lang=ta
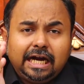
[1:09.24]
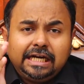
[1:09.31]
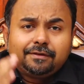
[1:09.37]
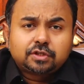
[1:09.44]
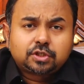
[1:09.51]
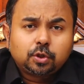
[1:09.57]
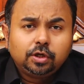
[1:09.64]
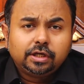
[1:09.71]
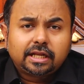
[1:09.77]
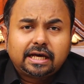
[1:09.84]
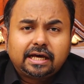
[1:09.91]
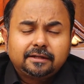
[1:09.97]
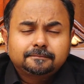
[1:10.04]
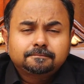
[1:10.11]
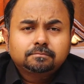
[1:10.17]
ஆண்டவர்
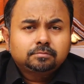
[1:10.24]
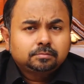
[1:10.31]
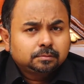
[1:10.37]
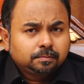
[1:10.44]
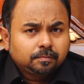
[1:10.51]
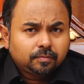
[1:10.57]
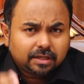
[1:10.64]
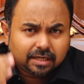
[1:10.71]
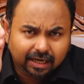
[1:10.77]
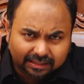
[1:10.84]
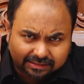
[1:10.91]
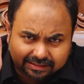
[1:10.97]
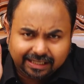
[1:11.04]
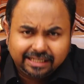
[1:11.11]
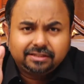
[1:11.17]
சொல்லுகிறார்
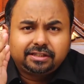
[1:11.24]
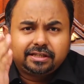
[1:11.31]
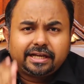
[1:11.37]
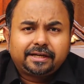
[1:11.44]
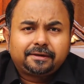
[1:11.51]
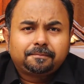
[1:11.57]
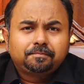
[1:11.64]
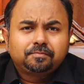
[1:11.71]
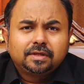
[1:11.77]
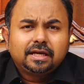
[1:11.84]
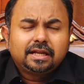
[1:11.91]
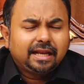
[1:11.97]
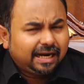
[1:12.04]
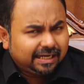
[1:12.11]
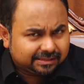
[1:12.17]
நான் தனித்திறேன்
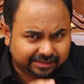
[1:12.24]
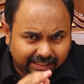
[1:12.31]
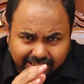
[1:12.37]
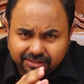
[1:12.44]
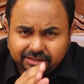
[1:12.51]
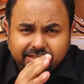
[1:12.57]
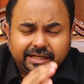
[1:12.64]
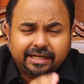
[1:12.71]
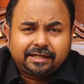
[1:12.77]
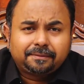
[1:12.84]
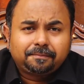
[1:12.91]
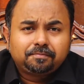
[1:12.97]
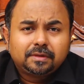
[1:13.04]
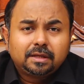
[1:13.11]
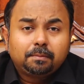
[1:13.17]
நான் தனித்திறேன்
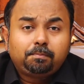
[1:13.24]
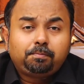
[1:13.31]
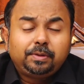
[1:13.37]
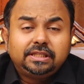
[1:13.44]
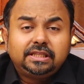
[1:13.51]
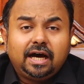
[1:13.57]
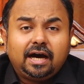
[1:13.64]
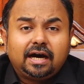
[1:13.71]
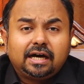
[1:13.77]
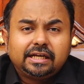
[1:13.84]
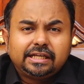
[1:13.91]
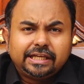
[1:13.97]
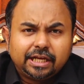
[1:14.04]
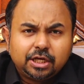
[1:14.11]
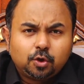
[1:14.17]
பிதா
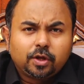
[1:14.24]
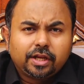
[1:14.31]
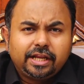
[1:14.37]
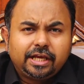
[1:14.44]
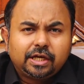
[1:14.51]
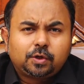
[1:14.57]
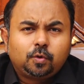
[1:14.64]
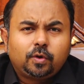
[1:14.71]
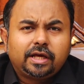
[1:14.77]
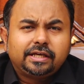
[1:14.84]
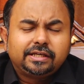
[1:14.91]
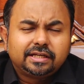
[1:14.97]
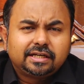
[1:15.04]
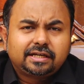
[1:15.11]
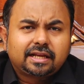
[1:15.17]
என்னுடனே கூட
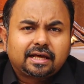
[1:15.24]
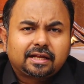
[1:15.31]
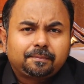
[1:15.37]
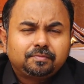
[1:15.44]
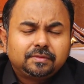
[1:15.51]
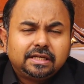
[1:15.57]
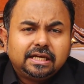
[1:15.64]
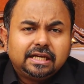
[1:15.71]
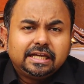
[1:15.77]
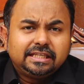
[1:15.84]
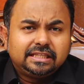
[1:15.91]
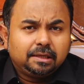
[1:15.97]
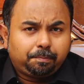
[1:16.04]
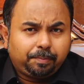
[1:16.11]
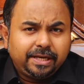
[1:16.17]
இருக்கிறார்
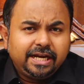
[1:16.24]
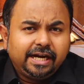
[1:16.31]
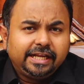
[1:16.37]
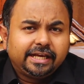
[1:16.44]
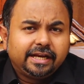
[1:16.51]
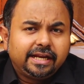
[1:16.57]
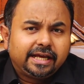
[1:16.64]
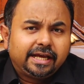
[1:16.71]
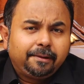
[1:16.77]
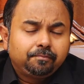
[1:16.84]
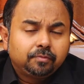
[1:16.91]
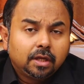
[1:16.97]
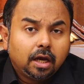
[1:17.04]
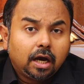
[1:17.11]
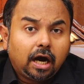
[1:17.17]
இதன் பின்னணி என்ன
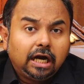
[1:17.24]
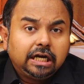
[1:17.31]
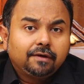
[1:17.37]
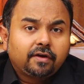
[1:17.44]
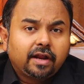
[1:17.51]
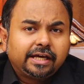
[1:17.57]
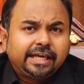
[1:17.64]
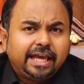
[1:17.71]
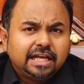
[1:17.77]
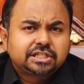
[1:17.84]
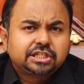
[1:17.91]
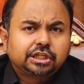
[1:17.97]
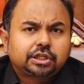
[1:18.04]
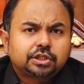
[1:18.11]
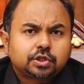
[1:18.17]
ஆண்டவராக
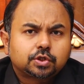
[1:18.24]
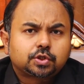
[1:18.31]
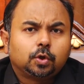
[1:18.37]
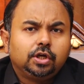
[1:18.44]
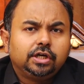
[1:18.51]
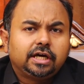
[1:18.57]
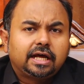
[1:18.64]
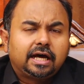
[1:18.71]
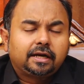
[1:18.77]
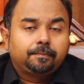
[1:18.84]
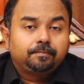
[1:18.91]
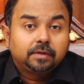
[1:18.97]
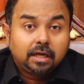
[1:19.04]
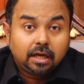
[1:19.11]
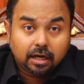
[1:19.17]
இயேசு கிறிஸ்து சொல்லுகிறார்
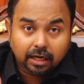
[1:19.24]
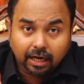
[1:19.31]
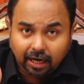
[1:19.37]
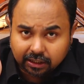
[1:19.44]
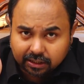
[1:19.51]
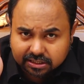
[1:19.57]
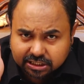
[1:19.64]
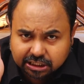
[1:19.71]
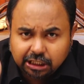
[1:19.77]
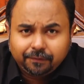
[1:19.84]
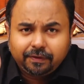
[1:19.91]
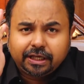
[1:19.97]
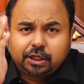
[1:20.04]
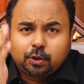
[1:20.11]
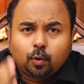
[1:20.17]
நான்
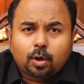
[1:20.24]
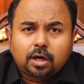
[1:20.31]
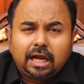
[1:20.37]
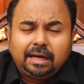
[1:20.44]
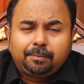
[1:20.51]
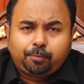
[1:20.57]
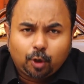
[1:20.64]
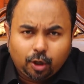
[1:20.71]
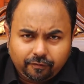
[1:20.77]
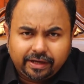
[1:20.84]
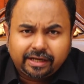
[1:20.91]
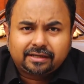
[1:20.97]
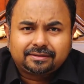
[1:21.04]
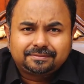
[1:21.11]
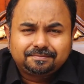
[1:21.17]
சிலுவைக்கு ஒரு நாள்
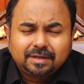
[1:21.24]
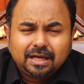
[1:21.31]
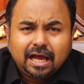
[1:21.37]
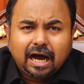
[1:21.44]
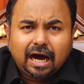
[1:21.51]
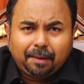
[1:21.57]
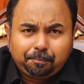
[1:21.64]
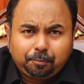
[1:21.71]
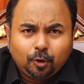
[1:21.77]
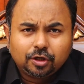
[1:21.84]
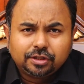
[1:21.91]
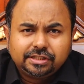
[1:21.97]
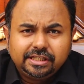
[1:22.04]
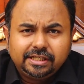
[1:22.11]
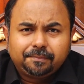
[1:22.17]
போவேன்
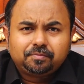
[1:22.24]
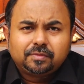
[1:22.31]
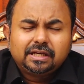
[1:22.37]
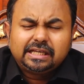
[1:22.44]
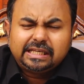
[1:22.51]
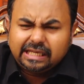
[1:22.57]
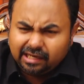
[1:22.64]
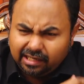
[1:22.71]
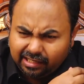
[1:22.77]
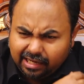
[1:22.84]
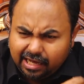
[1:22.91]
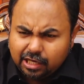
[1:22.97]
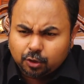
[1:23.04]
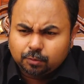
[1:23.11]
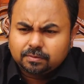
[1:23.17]
அப்பொழுது
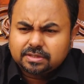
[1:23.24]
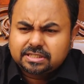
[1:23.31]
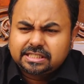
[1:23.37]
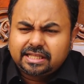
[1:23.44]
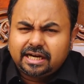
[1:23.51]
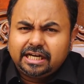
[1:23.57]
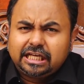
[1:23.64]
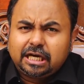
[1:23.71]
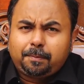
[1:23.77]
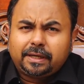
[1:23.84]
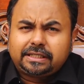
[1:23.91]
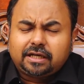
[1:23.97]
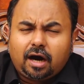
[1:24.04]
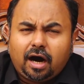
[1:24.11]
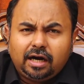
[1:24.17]
எல்லாரும்
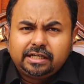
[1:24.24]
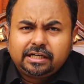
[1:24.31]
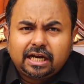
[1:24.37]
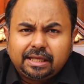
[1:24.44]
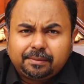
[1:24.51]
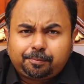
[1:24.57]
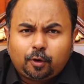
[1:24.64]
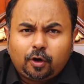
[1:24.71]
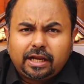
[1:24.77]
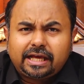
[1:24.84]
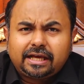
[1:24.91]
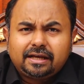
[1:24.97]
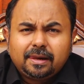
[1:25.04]
சிதறடிக்கப்பட்ட ஆடுகளைப் போல